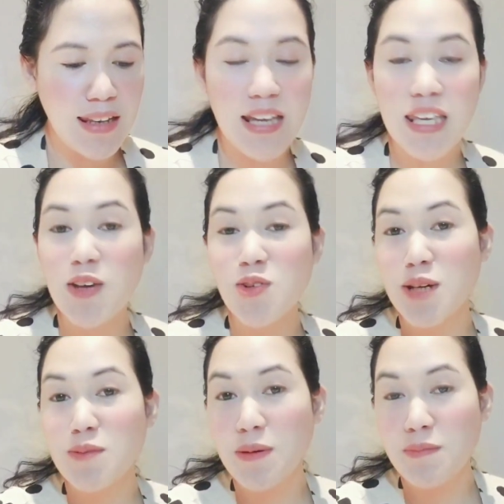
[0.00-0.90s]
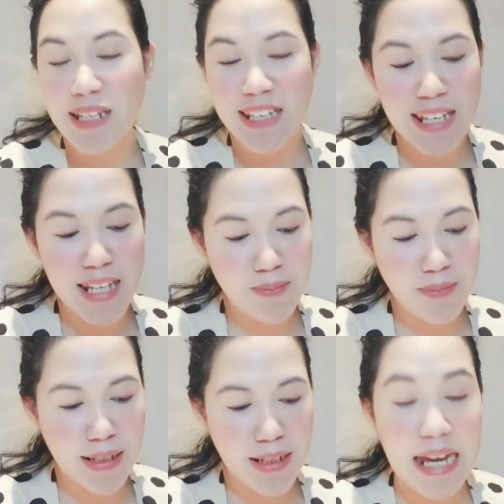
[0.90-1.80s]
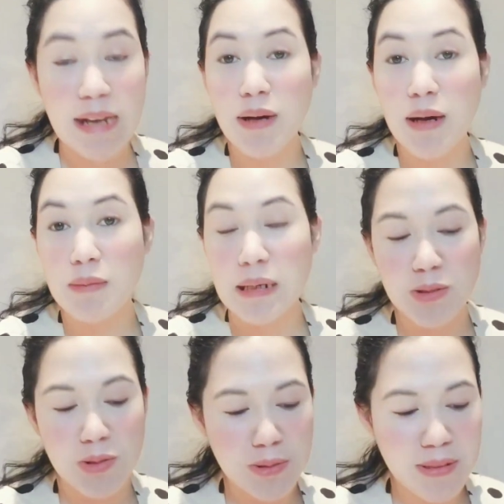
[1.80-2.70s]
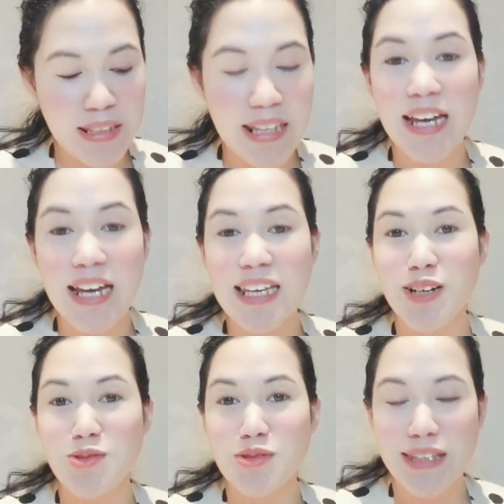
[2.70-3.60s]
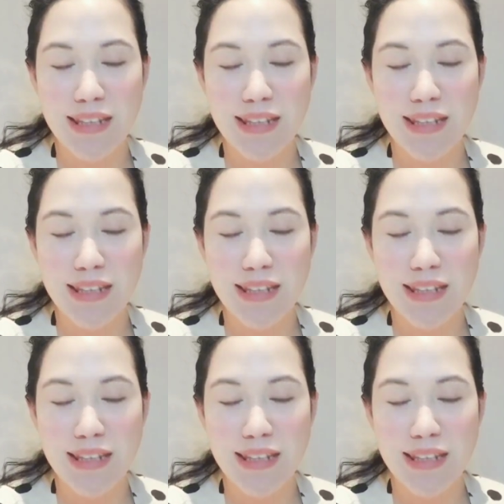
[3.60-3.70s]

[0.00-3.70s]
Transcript: lagi kong napapanaginipan ang mama ko na lagi akong